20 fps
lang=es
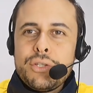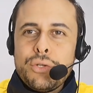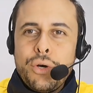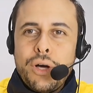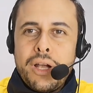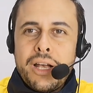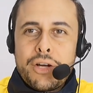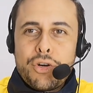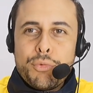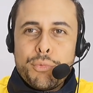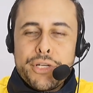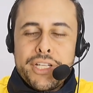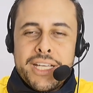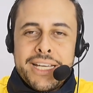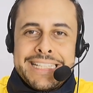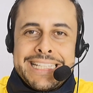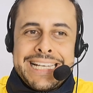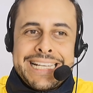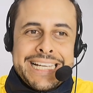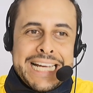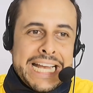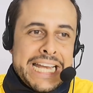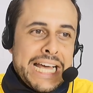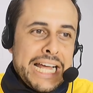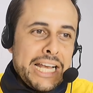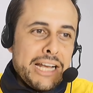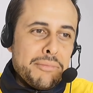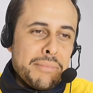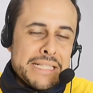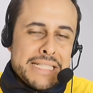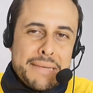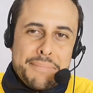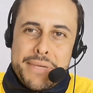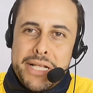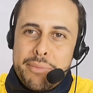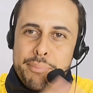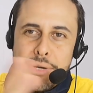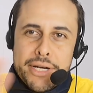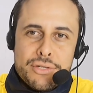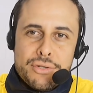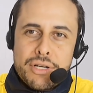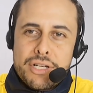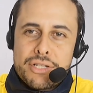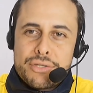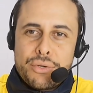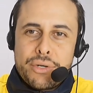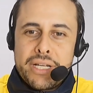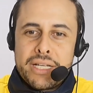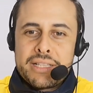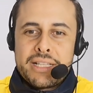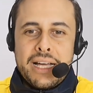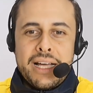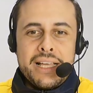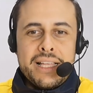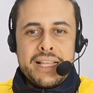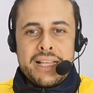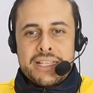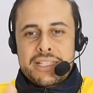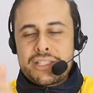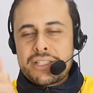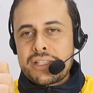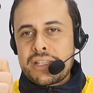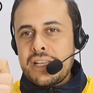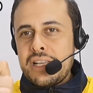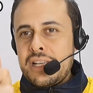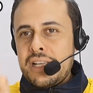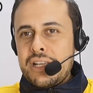toda la comunidad del canal, más de mil personas conectadas,